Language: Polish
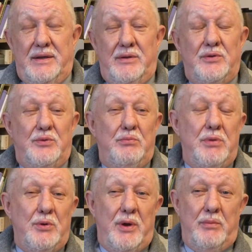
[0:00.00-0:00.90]
e,
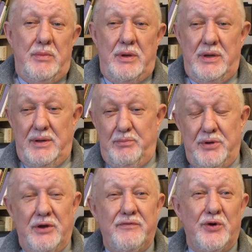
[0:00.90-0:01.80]
byłem
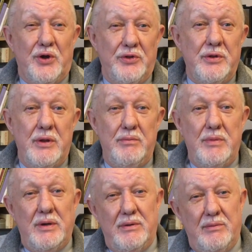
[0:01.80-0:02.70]

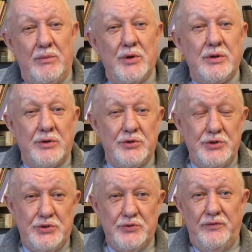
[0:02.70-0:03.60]
pierworodnym moich
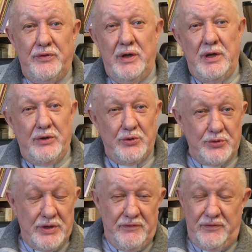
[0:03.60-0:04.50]
rodziców,
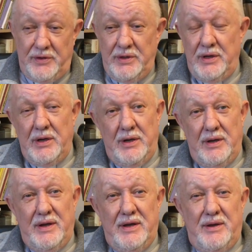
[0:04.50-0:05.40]
Józefy i
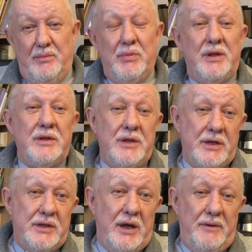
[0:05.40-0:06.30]

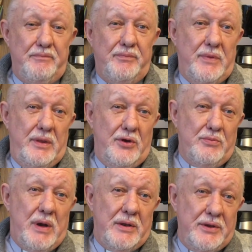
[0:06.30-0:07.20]
Benedykta,
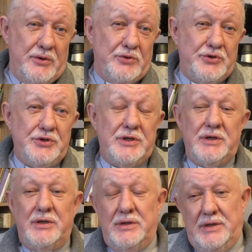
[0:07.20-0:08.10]
normalnej rodziny